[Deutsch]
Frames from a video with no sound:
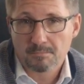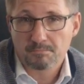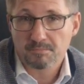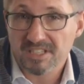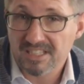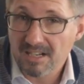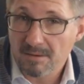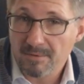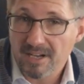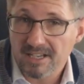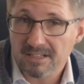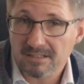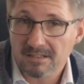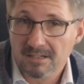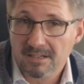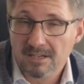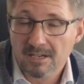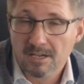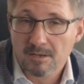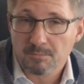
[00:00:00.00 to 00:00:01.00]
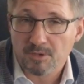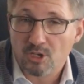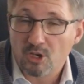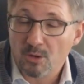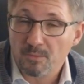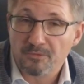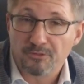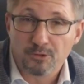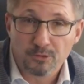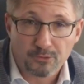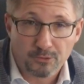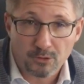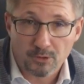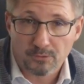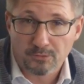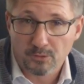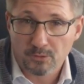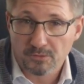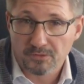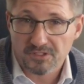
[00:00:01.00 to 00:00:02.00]
Mitarbeiter bekommen
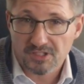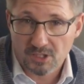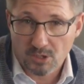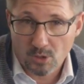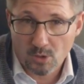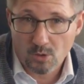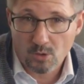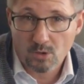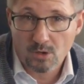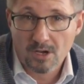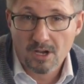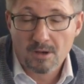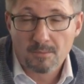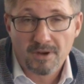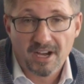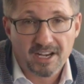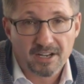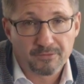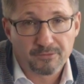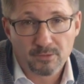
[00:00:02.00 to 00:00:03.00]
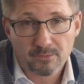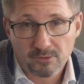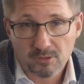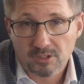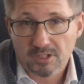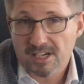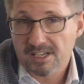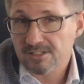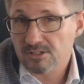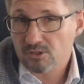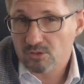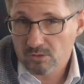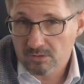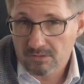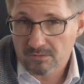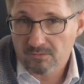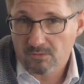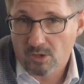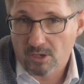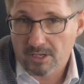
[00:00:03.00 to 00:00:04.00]
550 Euro bei einer
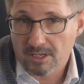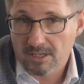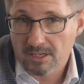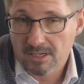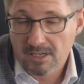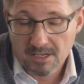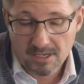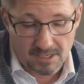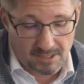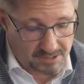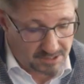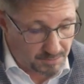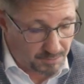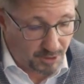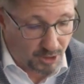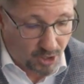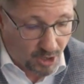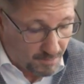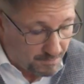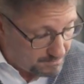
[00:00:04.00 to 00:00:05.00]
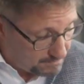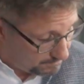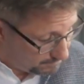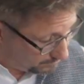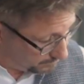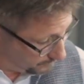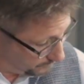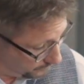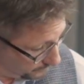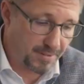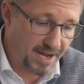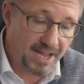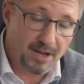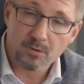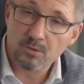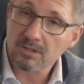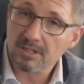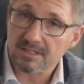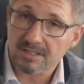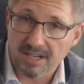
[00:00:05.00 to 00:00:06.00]
35-Stunden-Woche. Sie bekommen bei
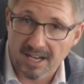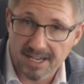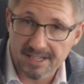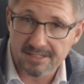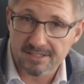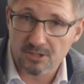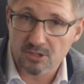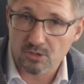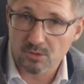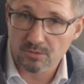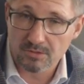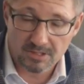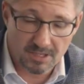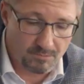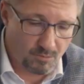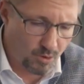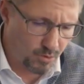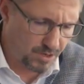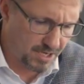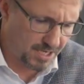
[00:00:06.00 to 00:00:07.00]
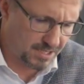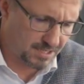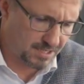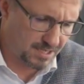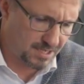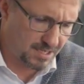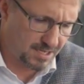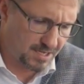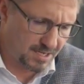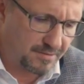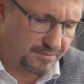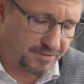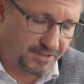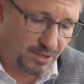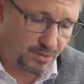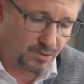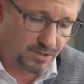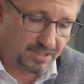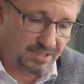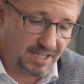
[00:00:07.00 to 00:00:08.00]
130 Stunden im Monat
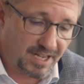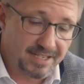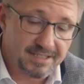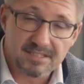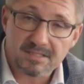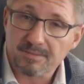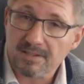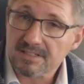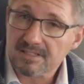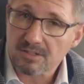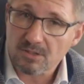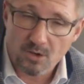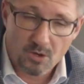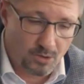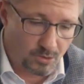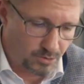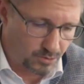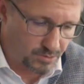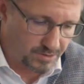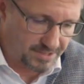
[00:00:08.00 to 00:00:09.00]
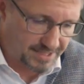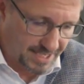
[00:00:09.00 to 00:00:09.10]
423,06 Euro